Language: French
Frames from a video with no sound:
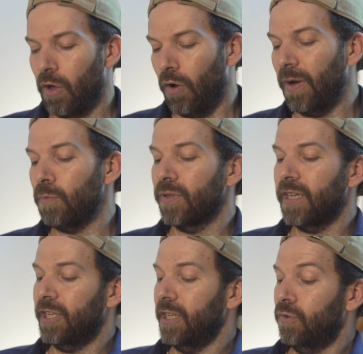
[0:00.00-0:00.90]
Enfin bon,
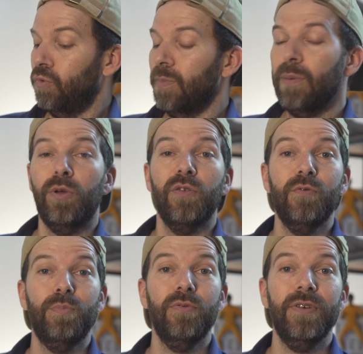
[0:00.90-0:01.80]
sachez tout de même que vous
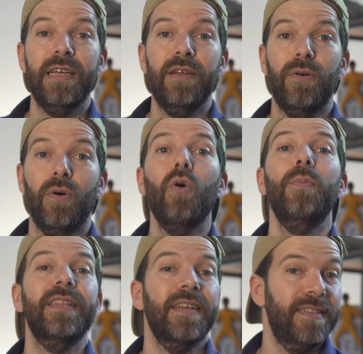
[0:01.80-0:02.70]
pouvez euh,
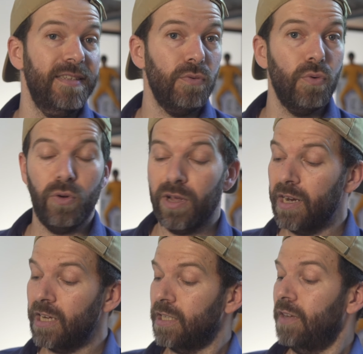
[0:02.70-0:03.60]
remettre à zéro le réglage